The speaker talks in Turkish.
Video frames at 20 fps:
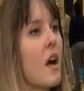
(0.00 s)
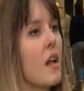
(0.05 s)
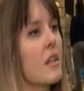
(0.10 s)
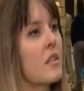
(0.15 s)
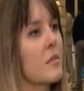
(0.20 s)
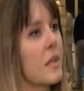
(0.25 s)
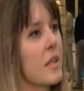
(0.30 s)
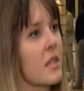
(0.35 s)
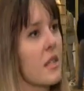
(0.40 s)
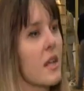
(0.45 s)

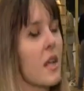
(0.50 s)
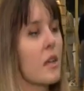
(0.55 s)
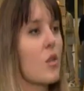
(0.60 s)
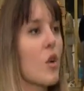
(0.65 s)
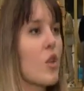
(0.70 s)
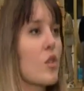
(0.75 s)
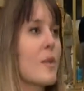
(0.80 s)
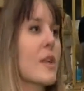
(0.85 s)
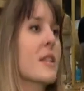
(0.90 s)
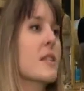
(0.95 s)
6 metre
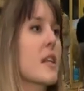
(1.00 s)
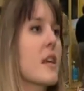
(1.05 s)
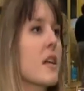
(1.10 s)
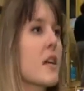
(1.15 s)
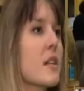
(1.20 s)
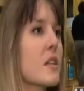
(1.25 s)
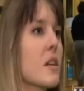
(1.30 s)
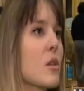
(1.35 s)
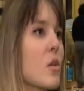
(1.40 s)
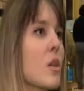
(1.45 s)
yani 4
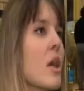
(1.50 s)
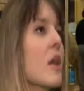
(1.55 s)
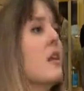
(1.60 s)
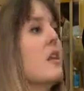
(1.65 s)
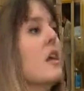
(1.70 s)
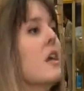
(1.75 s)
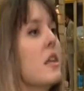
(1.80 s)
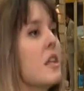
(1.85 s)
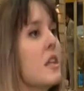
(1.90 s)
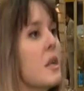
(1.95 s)
metreye kadar olan